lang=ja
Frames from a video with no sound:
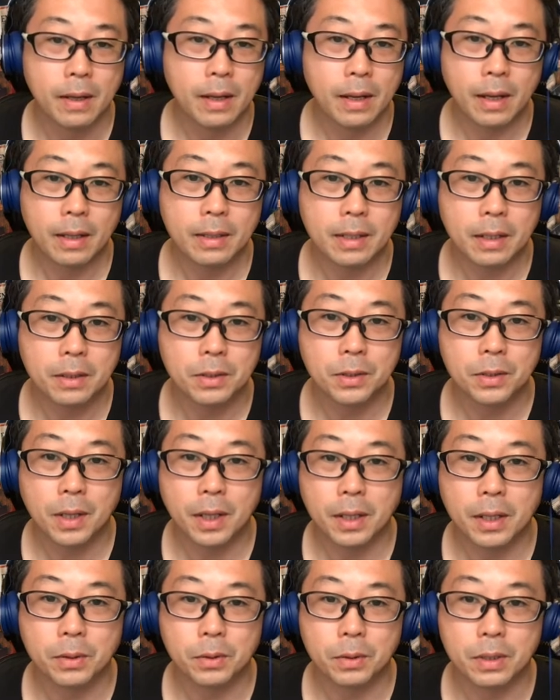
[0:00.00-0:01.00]
えー、最終
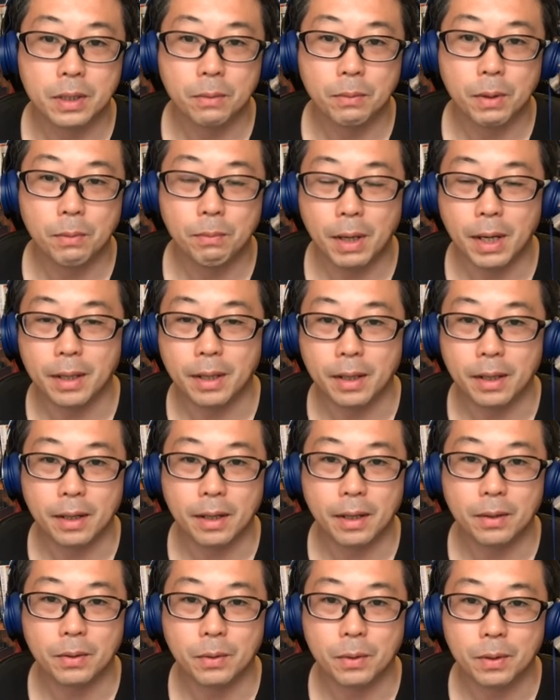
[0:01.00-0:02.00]
課題としても、まあね、
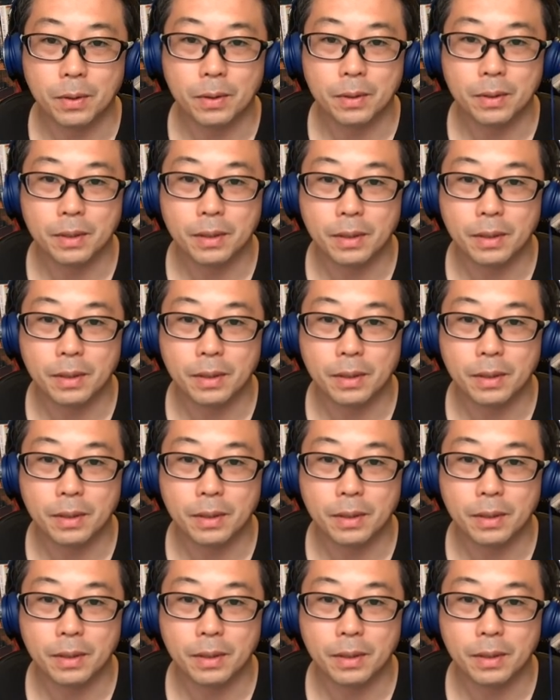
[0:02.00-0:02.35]
あの、